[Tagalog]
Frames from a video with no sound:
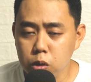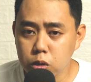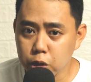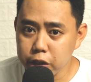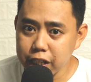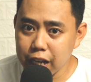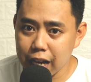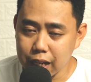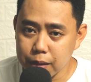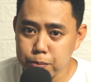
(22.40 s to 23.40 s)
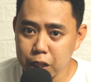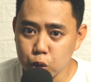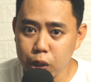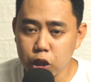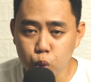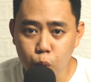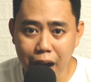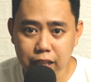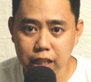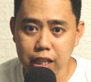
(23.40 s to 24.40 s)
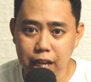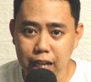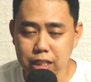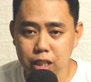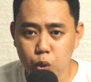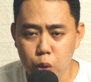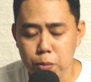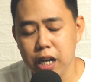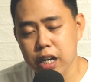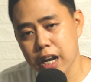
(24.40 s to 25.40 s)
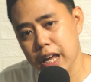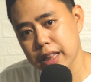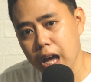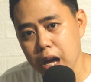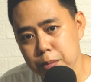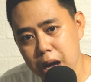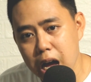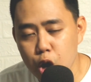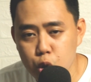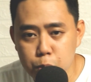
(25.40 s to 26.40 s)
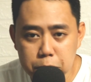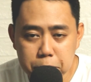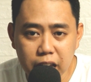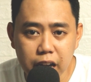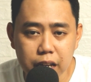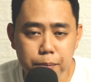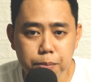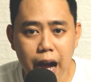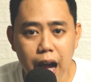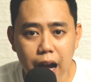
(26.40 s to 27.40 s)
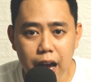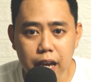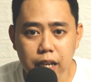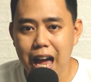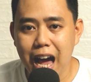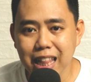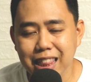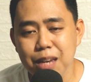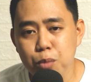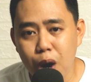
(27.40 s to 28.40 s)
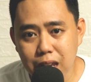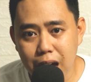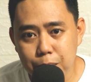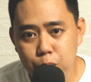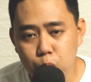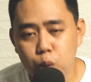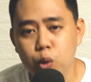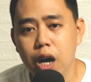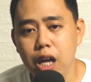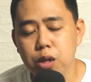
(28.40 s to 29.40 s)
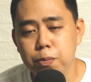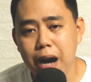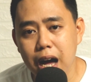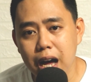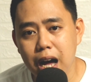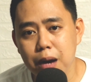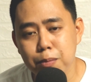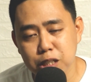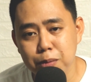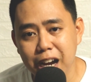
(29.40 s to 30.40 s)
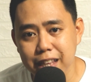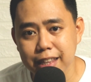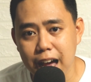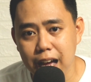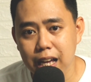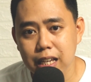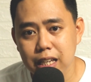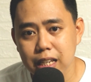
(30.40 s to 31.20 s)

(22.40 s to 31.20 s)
kung turn ka between two ideas, kung magrerenta ka ba o bibili ka ng bahay, at di mo alam kung ano ba ang mas maganda.